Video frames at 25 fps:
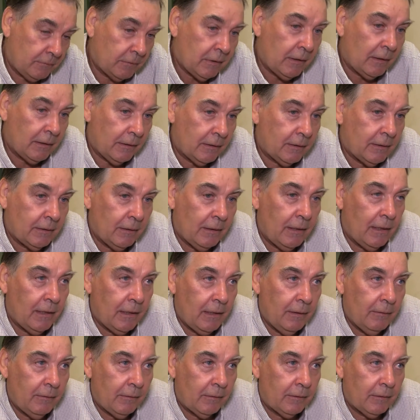Que,
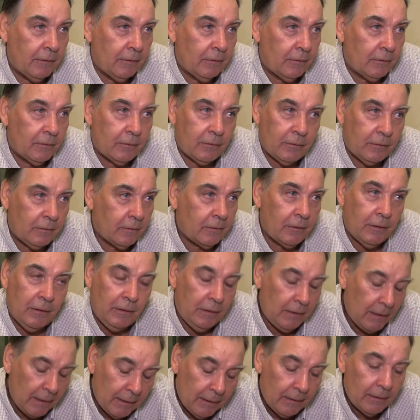Como la cantidad de asesores,
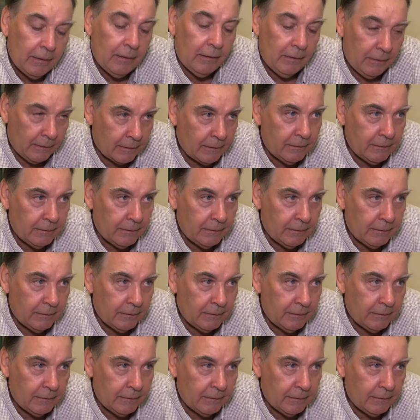choferes.